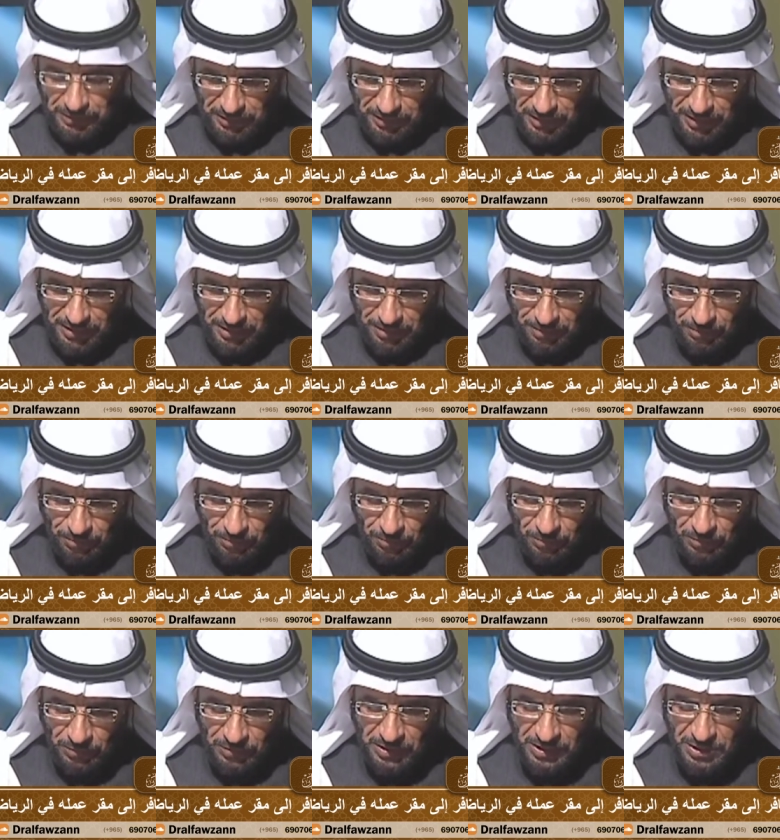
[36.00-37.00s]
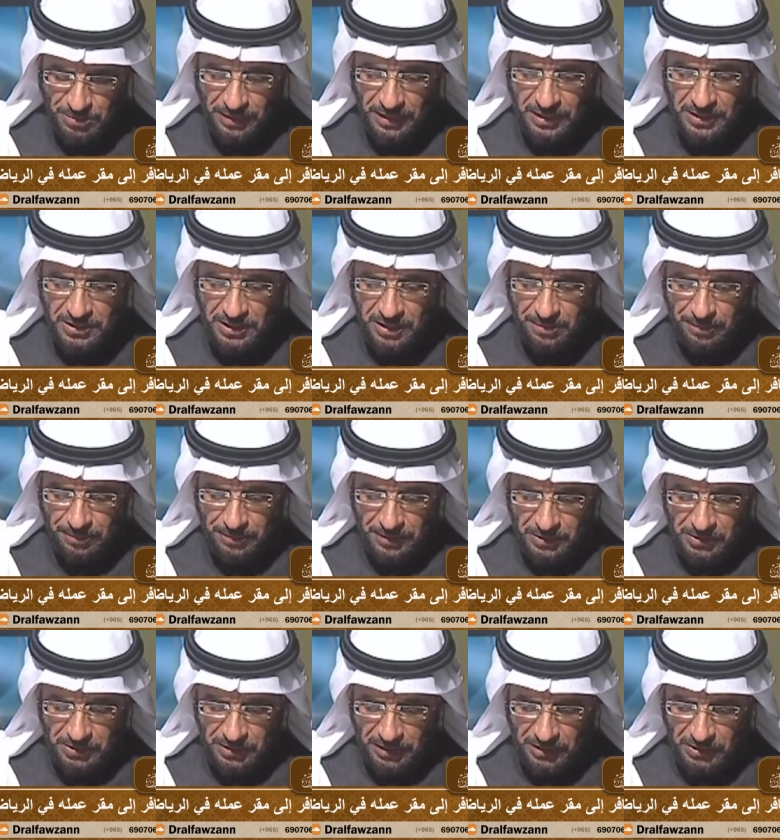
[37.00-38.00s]
طيب تسمع الاجابه من
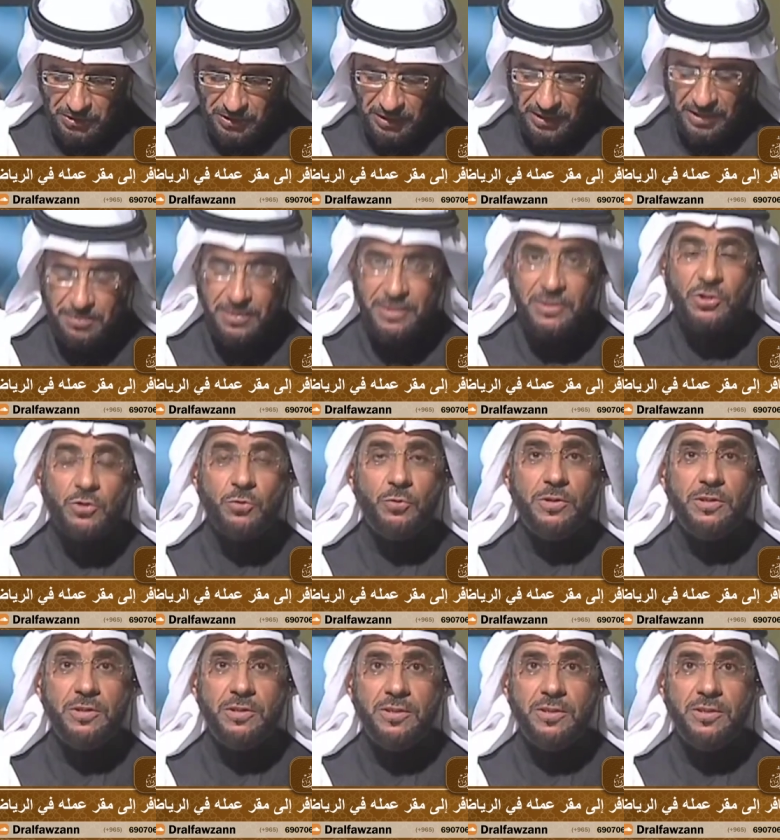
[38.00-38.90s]
الشيخ ان شاء الله بعد شوي.